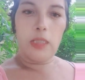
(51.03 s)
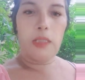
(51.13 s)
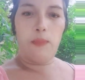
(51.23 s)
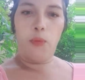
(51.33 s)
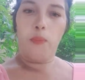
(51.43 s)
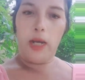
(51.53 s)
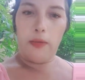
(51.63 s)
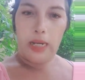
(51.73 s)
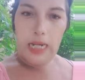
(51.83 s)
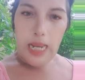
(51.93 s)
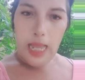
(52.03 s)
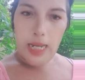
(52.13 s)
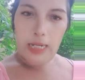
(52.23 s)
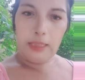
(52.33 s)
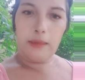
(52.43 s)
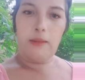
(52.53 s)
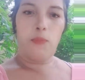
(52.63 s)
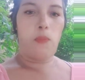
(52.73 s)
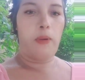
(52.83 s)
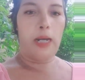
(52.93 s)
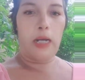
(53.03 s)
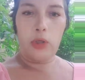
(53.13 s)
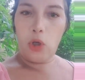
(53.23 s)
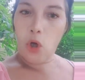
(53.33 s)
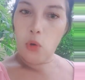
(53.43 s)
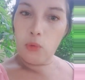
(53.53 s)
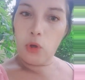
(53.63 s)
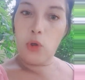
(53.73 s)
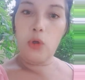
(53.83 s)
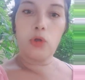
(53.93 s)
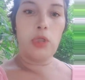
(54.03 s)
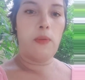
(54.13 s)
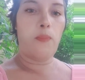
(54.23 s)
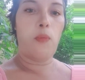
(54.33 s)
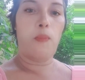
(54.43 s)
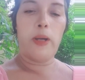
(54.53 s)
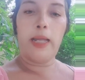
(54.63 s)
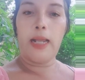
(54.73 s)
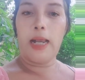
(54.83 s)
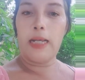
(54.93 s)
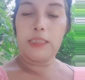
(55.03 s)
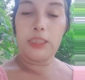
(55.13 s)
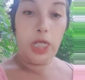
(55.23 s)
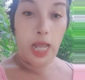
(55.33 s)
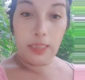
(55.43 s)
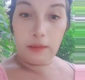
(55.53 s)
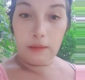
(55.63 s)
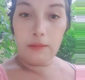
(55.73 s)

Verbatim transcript: Tiempo para bailar, tiempo para el novio, tiempo para el chat,